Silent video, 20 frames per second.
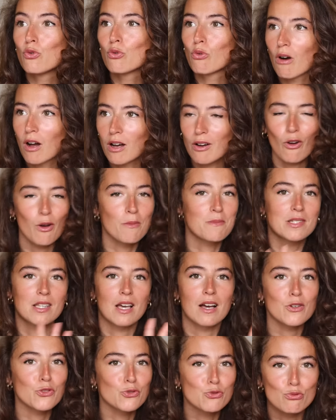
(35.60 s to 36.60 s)
loin, comme
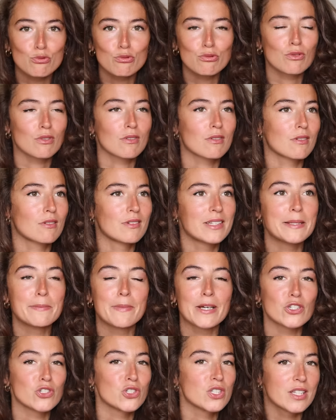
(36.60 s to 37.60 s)
ça, juste euh,
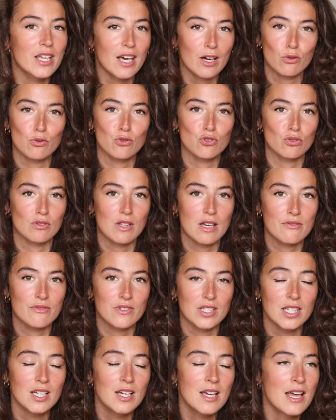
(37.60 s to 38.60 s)
l'imaginaire que j'en
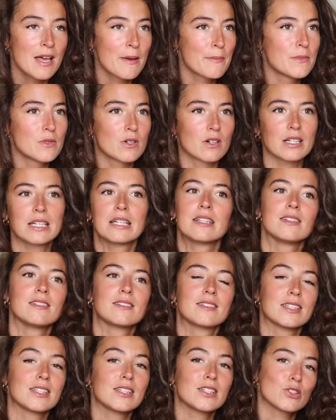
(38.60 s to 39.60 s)
avais. Mais en
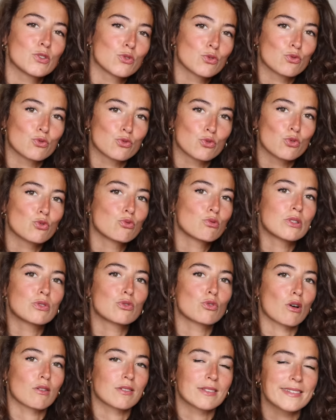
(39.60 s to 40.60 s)
réalité, je suis
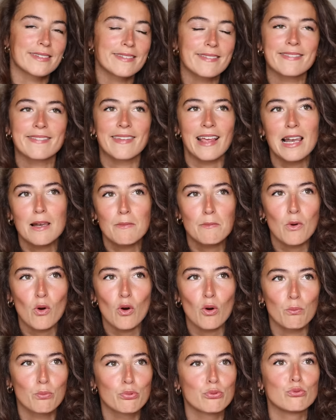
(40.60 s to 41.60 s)
sortie
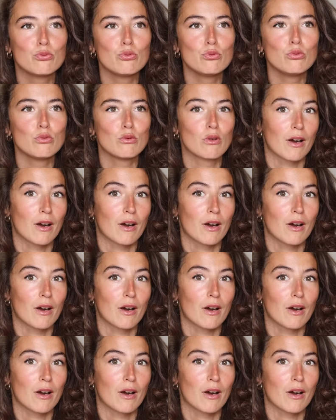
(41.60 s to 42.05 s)
tellement plus